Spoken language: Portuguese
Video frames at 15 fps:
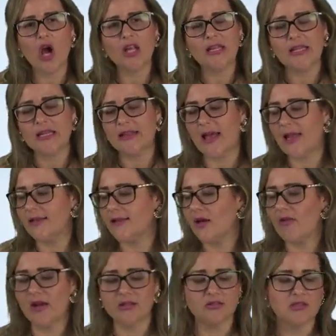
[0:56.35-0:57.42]
Corta na tela
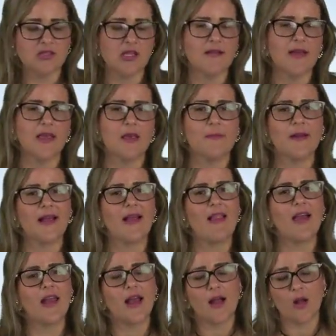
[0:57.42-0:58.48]
então, Artuzinho, aqui para a
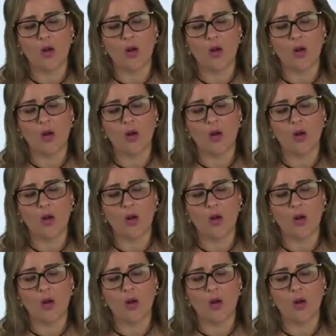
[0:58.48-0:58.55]
galera